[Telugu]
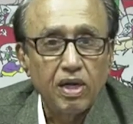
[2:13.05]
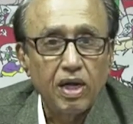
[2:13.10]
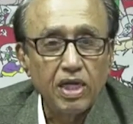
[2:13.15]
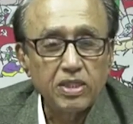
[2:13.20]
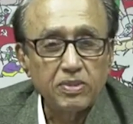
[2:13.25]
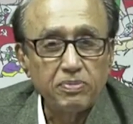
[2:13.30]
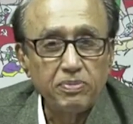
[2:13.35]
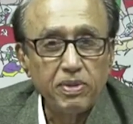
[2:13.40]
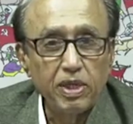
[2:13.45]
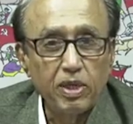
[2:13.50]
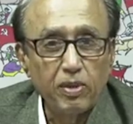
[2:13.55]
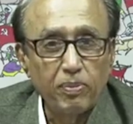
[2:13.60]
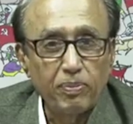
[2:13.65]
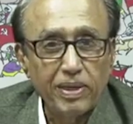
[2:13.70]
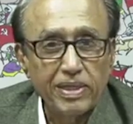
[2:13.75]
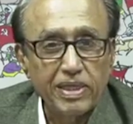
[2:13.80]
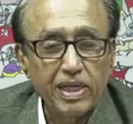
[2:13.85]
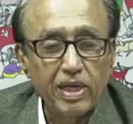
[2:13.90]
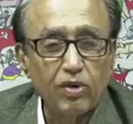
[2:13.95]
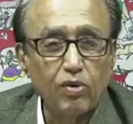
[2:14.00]
కాశ్మీర్
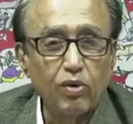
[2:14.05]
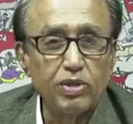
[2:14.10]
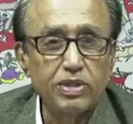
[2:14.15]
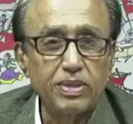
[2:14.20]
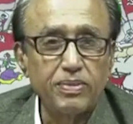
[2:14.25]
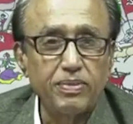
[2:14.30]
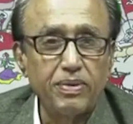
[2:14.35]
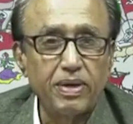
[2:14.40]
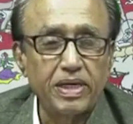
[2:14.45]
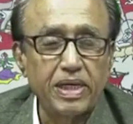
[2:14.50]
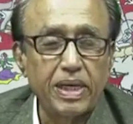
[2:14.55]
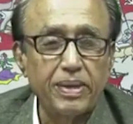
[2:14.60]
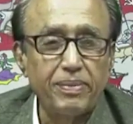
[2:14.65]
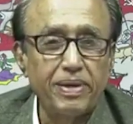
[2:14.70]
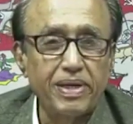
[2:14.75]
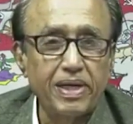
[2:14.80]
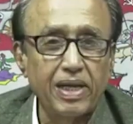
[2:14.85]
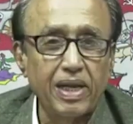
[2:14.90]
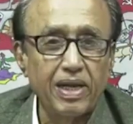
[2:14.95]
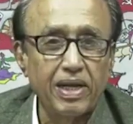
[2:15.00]
ప్రజల కోసం అట్టే
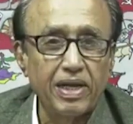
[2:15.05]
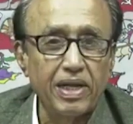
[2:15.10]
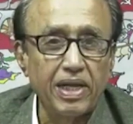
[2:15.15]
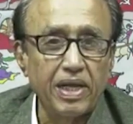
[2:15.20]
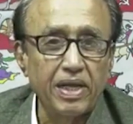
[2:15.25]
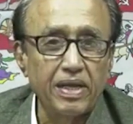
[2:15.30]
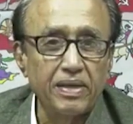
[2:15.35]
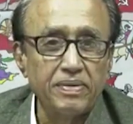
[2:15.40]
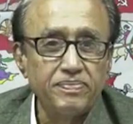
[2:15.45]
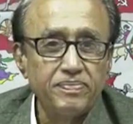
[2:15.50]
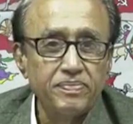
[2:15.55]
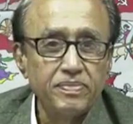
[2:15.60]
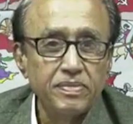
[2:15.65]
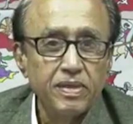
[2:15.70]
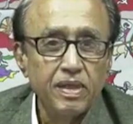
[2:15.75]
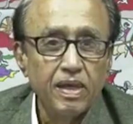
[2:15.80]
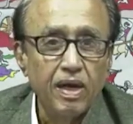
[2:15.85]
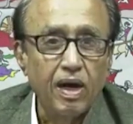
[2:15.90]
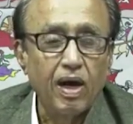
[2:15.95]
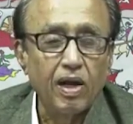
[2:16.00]
పెట్టాలనే
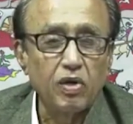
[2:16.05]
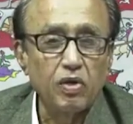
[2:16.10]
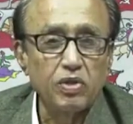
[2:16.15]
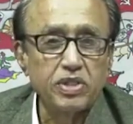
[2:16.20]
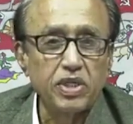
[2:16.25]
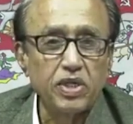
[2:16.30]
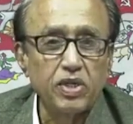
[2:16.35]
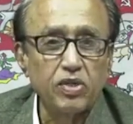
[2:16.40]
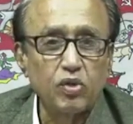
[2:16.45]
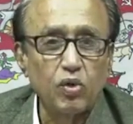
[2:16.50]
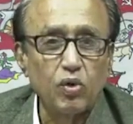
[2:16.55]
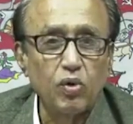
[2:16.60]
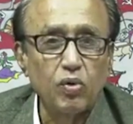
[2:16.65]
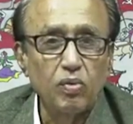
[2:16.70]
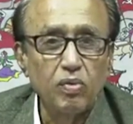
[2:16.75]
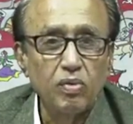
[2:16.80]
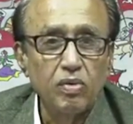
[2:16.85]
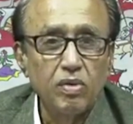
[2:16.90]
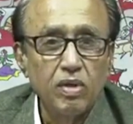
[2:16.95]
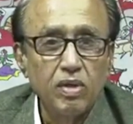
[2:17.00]
ఆలోచనతో
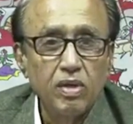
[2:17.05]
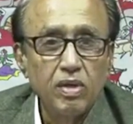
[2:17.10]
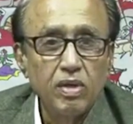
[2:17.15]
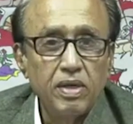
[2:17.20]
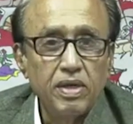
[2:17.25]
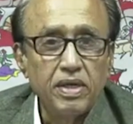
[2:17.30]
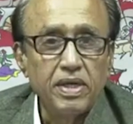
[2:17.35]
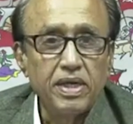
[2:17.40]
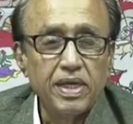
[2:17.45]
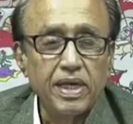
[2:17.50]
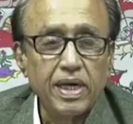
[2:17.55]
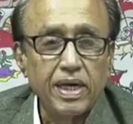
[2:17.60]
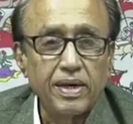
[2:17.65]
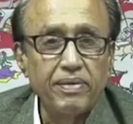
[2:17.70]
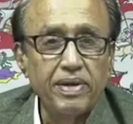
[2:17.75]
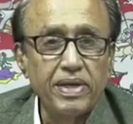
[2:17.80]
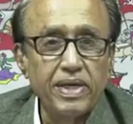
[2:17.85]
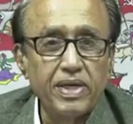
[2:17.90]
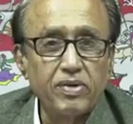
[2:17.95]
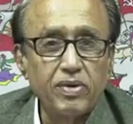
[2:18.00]
ఈ
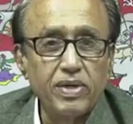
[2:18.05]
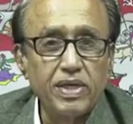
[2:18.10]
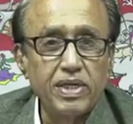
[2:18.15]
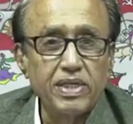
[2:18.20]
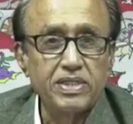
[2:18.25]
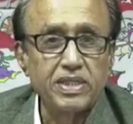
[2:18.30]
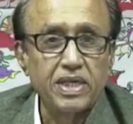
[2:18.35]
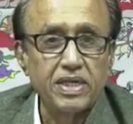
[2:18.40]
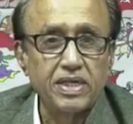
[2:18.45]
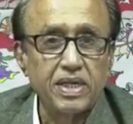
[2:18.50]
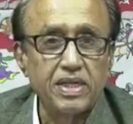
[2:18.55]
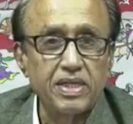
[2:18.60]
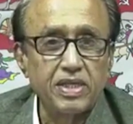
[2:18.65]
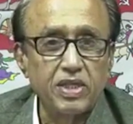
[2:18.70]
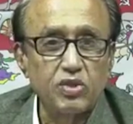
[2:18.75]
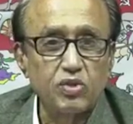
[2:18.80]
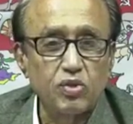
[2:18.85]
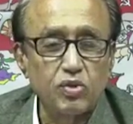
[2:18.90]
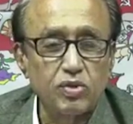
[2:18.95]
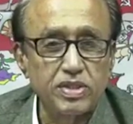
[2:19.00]
రకమైనటువంటి చట్టం
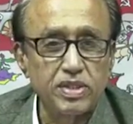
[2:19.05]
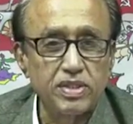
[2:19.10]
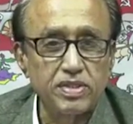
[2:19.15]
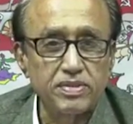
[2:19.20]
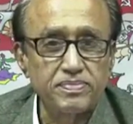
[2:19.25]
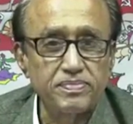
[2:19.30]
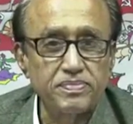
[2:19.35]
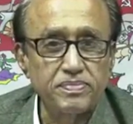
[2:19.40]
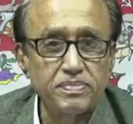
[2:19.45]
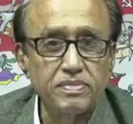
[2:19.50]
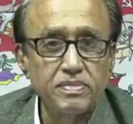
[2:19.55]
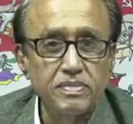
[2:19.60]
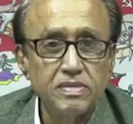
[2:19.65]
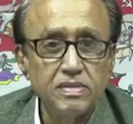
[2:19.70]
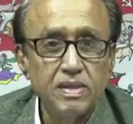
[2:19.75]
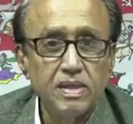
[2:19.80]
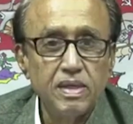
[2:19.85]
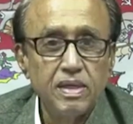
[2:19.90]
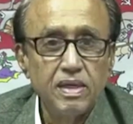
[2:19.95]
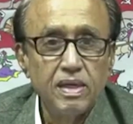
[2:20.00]
తీసుకొచ్చారు
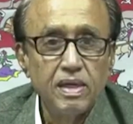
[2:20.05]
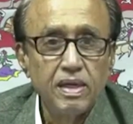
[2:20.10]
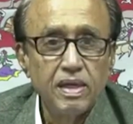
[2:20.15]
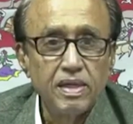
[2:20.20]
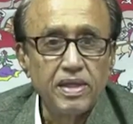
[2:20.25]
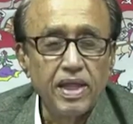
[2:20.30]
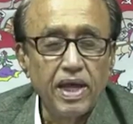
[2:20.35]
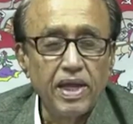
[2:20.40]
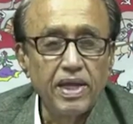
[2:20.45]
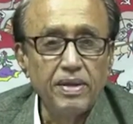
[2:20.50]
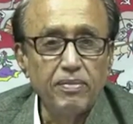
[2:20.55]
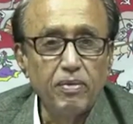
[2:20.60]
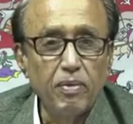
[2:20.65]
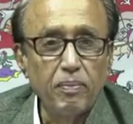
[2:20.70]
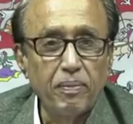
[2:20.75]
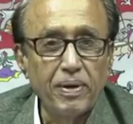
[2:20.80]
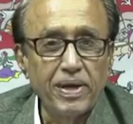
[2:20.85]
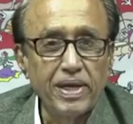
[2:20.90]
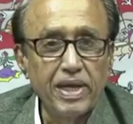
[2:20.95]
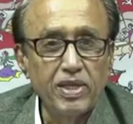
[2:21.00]
దాన్ని
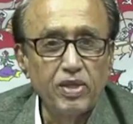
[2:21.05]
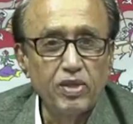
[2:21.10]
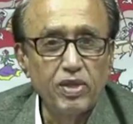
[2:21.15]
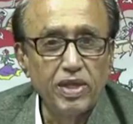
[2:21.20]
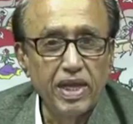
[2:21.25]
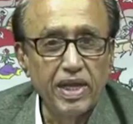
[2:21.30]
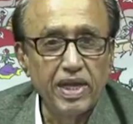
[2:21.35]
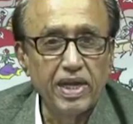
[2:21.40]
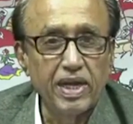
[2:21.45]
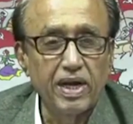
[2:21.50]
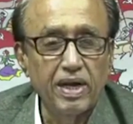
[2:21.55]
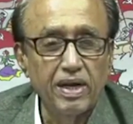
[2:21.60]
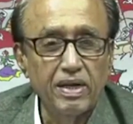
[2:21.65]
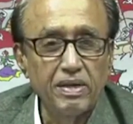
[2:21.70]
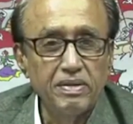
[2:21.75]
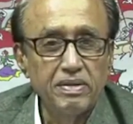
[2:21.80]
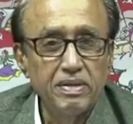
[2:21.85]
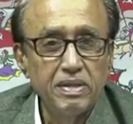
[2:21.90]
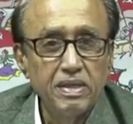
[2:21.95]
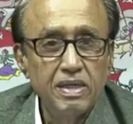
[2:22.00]
ముప్పై ఐదు ఏగా
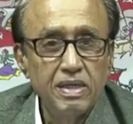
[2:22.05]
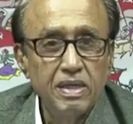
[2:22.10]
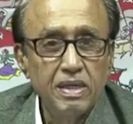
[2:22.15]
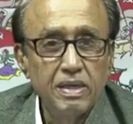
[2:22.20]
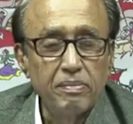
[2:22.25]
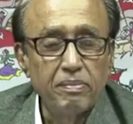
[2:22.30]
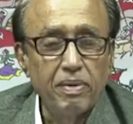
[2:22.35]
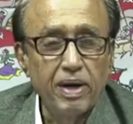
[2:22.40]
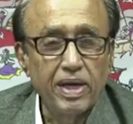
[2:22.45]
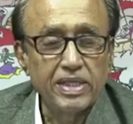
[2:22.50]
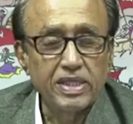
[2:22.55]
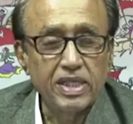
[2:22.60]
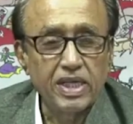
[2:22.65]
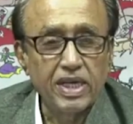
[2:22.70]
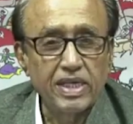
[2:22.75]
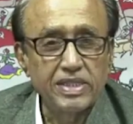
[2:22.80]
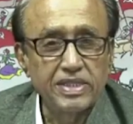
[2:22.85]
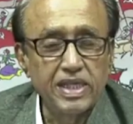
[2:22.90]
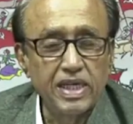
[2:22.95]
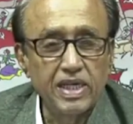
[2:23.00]
భారత
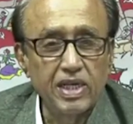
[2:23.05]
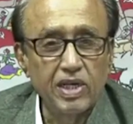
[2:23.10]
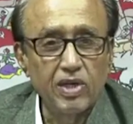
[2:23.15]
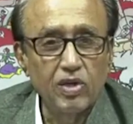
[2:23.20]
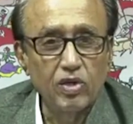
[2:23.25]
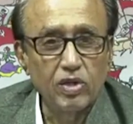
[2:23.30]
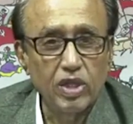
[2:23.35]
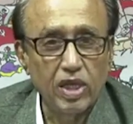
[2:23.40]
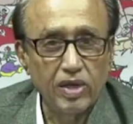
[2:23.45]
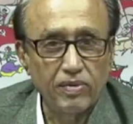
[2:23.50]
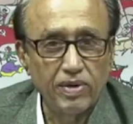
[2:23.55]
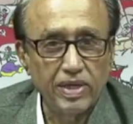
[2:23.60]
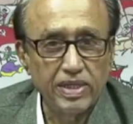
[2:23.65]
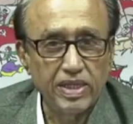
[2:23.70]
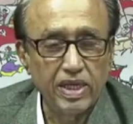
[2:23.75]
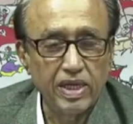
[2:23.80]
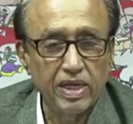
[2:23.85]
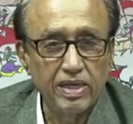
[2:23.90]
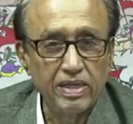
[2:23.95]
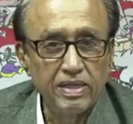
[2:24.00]
రాజ్యాంగంలో
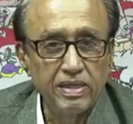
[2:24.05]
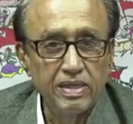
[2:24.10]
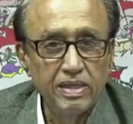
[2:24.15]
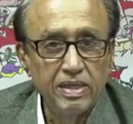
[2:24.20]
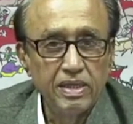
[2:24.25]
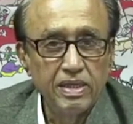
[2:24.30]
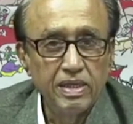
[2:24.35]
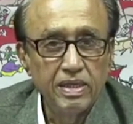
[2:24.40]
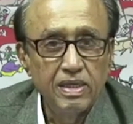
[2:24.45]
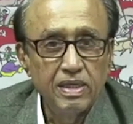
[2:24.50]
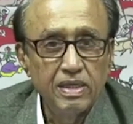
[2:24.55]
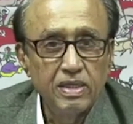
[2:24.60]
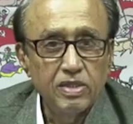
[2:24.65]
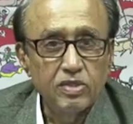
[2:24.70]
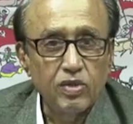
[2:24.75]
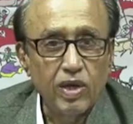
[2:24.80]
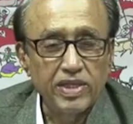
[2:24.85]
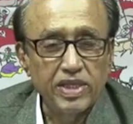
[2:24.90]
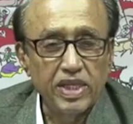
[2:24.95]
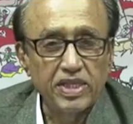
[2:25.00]
తర్వాత
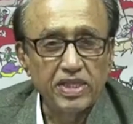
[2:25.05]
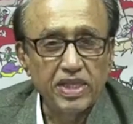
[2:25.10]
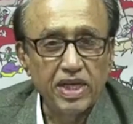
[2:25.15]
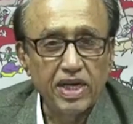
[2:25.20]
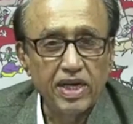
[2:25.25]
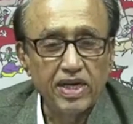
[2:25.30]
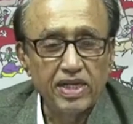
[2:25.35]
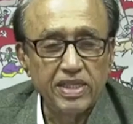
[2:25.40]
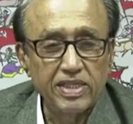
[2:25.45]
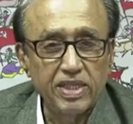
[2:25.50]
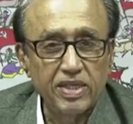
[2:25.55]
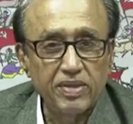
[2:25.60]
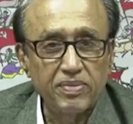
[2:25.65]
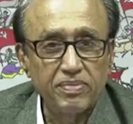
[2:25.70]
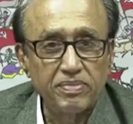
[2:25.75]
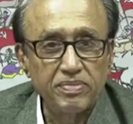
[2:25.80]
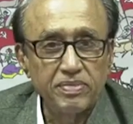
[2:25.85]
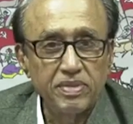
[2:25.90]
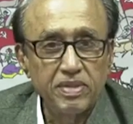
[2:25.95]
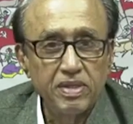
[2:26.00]

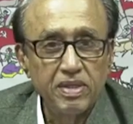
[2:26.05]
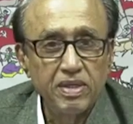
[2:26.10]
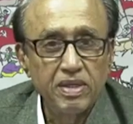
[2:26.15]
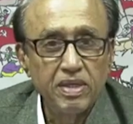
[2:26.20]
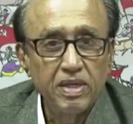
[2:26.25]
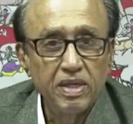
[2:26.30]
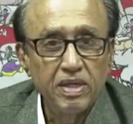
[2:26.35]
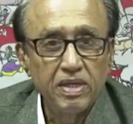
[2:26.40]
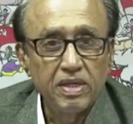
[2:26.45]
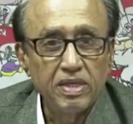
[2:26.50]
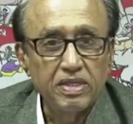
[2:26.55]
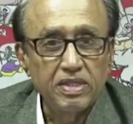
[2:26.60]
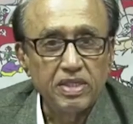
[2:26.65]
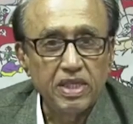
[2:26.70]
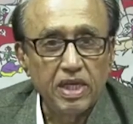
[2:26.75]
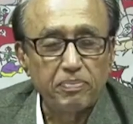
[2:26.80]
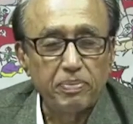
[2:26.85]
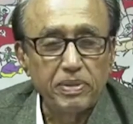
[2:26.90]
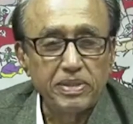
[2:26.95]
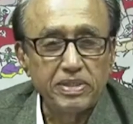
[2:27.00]
స్వాతంత్రానంతరం
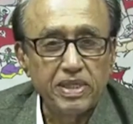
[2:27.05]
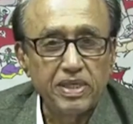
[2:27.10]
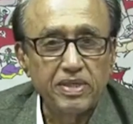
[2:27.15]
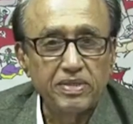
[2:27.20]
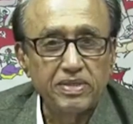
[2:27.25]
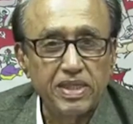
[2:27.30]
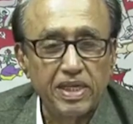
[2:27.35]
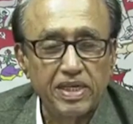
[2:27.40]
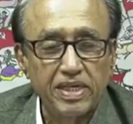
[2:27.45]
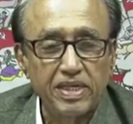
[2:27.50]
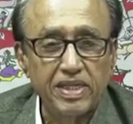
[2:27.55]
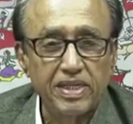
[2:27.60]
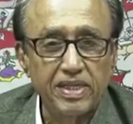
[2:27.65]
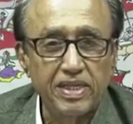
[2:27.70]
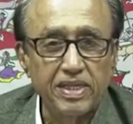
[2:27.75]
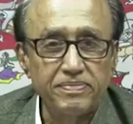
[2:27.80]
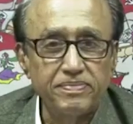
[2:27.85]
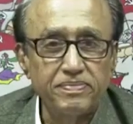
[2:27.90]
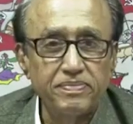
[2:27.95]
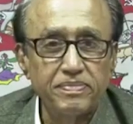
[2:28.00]
చేర్పించడం
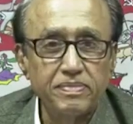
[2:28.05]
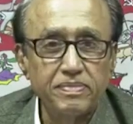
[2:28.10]
జరిగింది